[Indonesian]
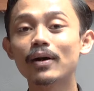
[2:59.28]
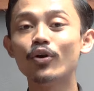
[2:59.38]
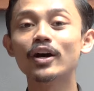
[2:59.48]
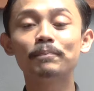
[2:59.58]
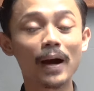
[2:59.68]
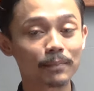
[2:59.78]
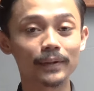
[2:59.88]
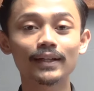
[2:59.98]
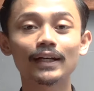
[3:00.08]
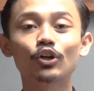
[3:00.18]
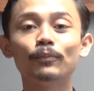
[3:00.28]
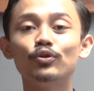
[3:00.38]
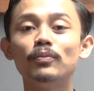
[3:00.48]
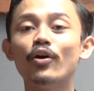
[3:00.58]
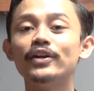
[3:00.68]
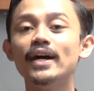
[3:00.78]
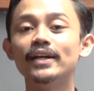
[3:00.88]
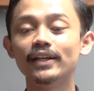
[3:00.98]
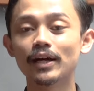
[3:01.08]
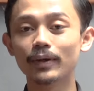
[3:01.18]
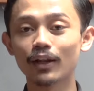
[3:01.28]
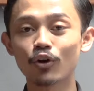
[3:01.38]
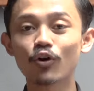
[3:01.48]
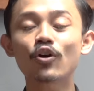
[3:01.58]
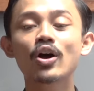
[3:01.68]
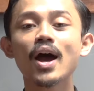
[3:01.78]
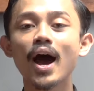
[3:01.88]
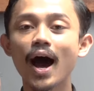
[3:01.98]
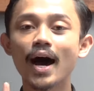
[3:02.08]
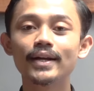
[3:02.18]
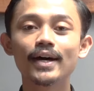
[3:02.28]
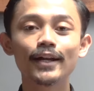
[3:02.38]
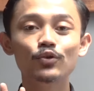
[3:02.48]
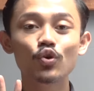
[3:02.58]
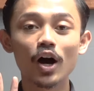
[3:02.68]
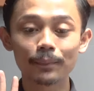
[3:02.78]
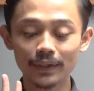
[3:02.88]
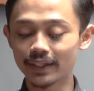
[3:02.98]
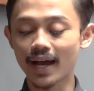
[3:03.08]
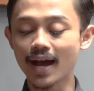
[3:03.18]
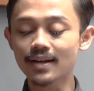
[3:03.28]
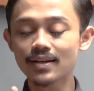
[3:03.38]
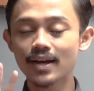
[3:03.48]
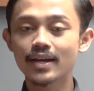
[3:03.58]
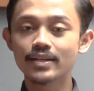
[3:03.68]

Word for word: yang bawaan pabrik ataupun bawaan dari Rabelco ada dua pilihan,